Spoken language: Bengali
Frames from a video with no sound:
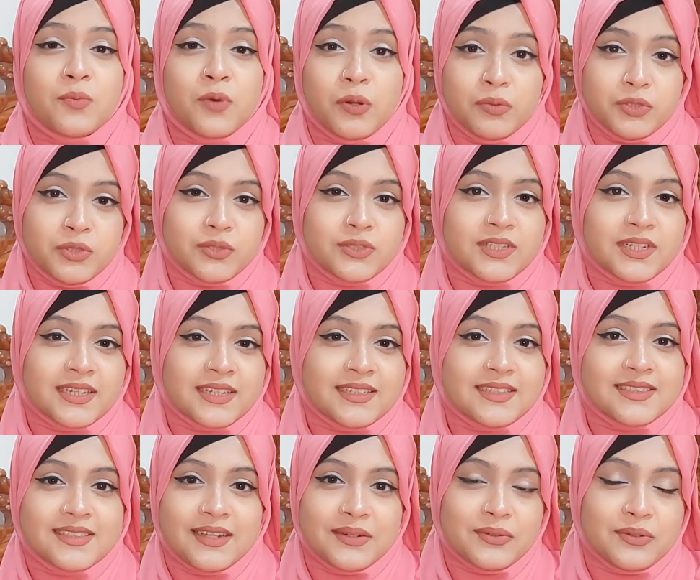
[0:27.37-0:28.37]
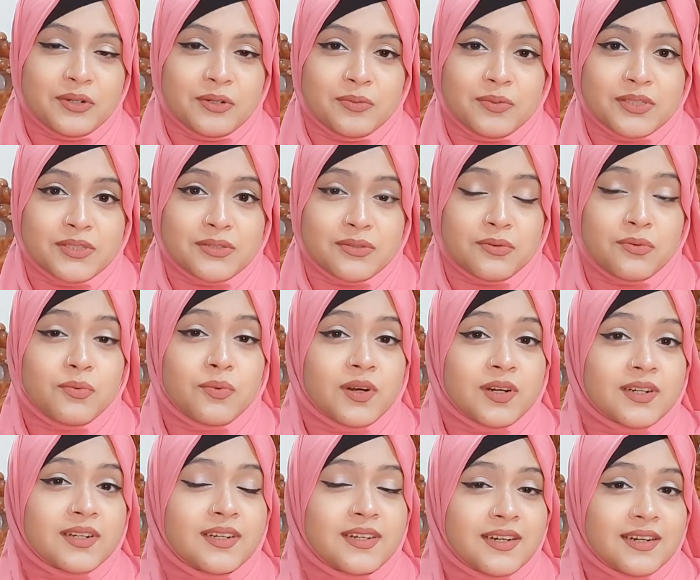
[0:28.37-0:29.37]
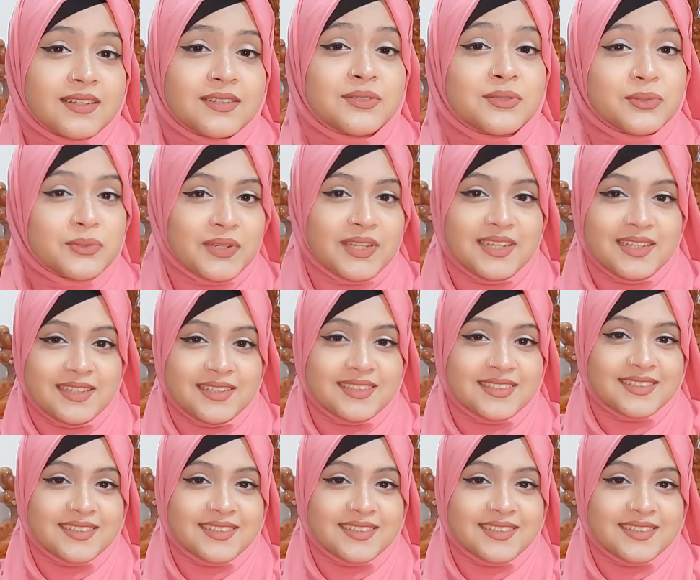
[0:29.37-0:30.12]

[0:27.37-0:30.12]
ভবিষ্যৎটাকে ডিসাইড করবে সো ওয়ার্ক হার্ড টুডে